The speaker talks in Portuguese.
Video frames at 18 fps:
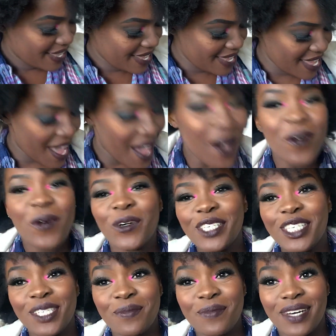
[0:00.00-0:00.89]
E a
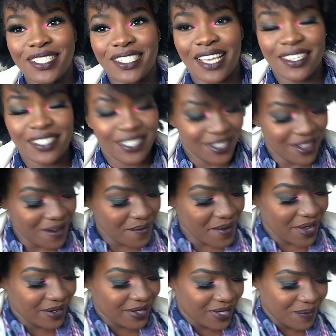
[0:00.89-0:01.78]
última, gente, não
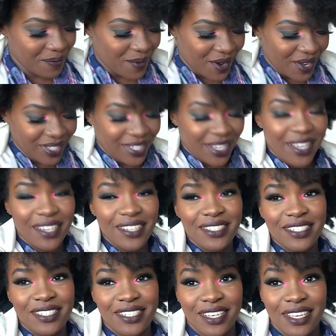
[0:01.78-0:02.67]
menos
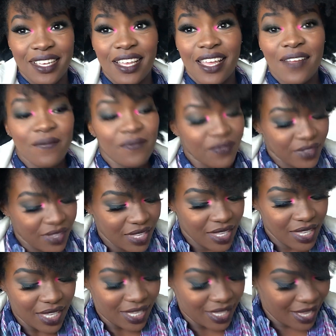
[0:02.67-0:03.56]
importante.
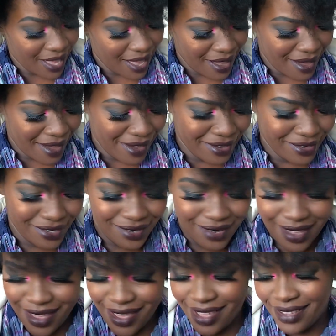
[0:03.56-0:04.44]
Ai,
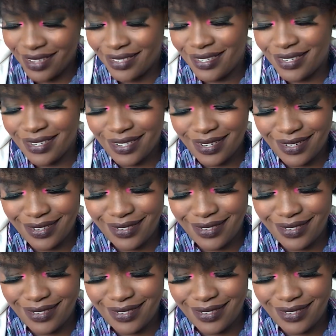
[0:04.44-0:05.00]
gente.